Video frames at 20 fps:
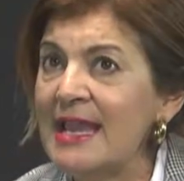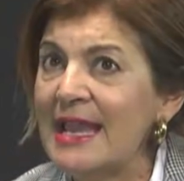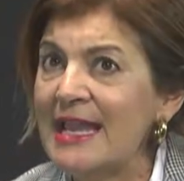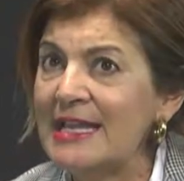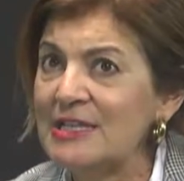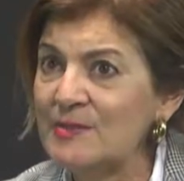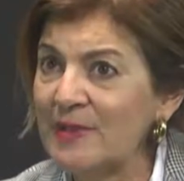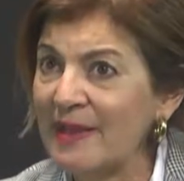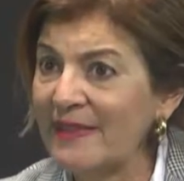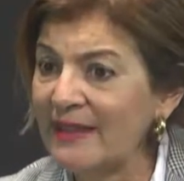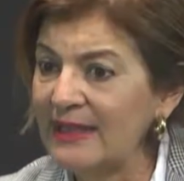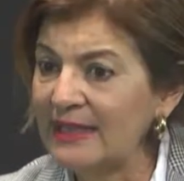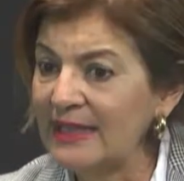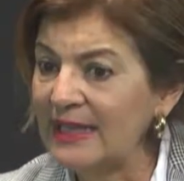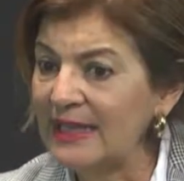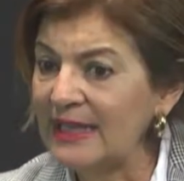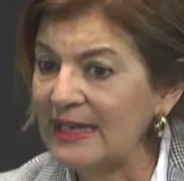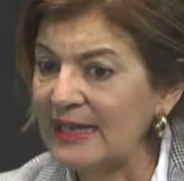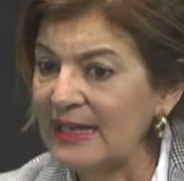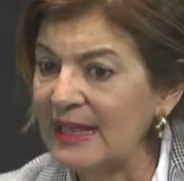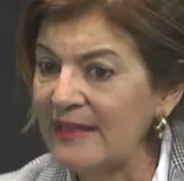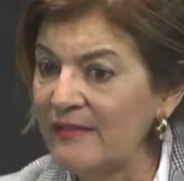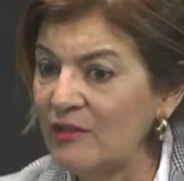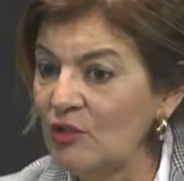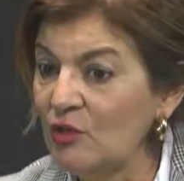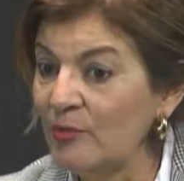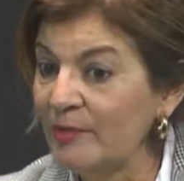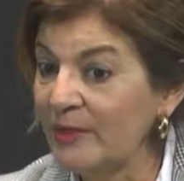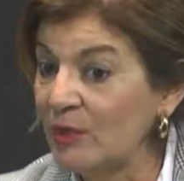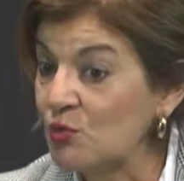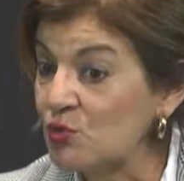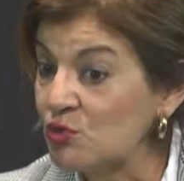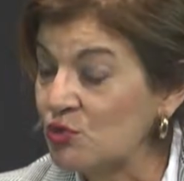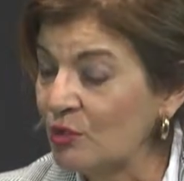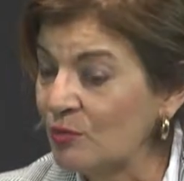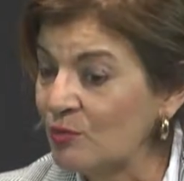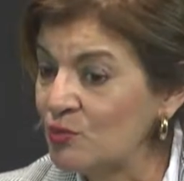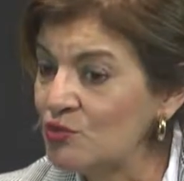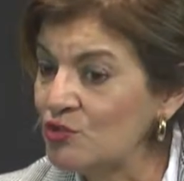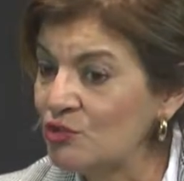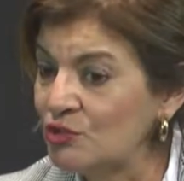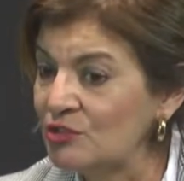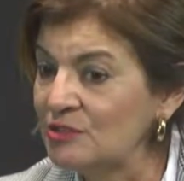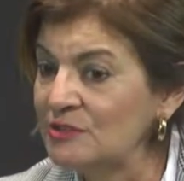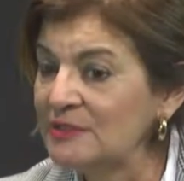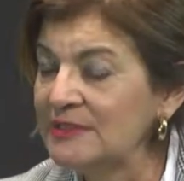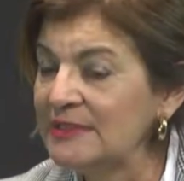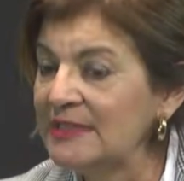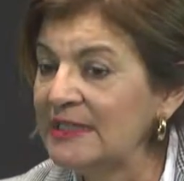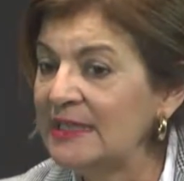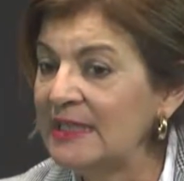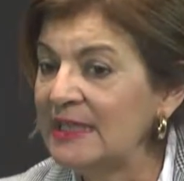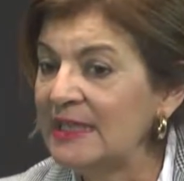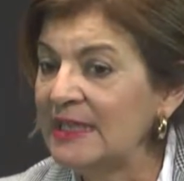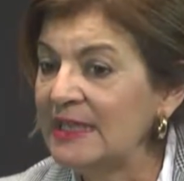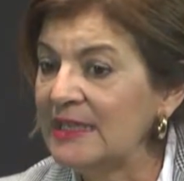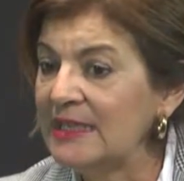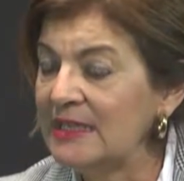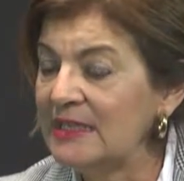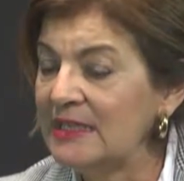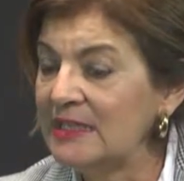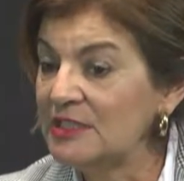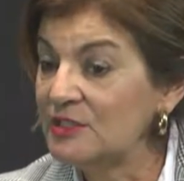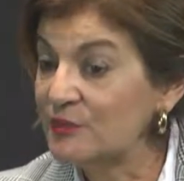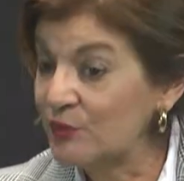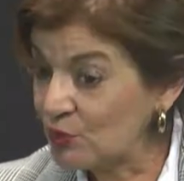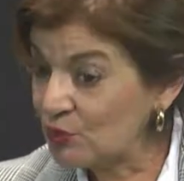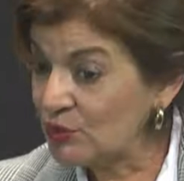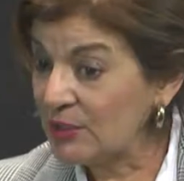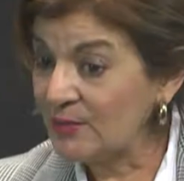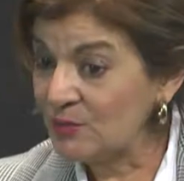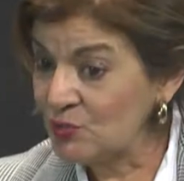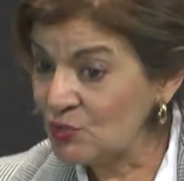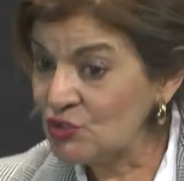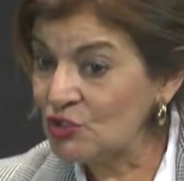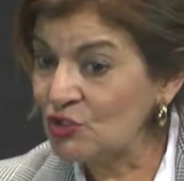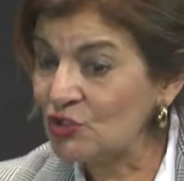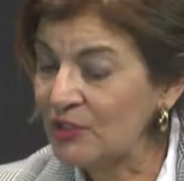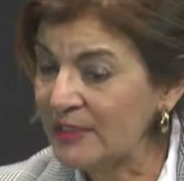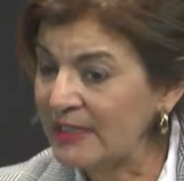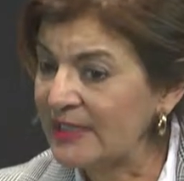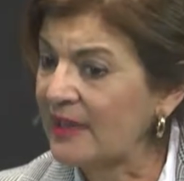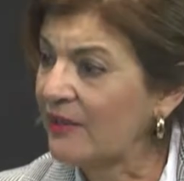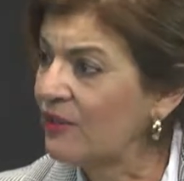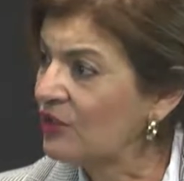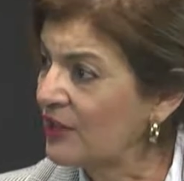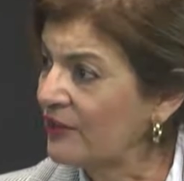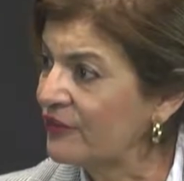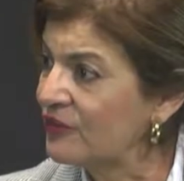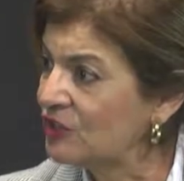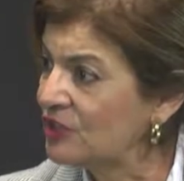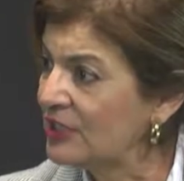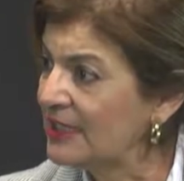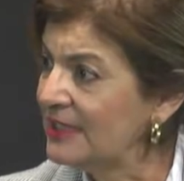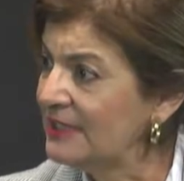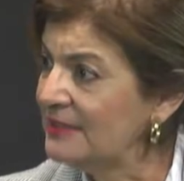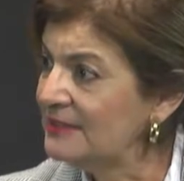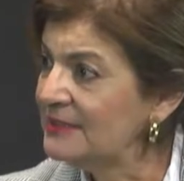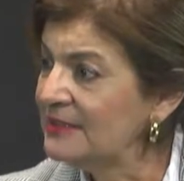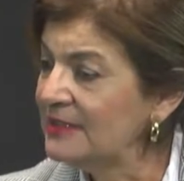Es verdad que la radio me gustó mucho y disfruté mucho en Radio Nacional,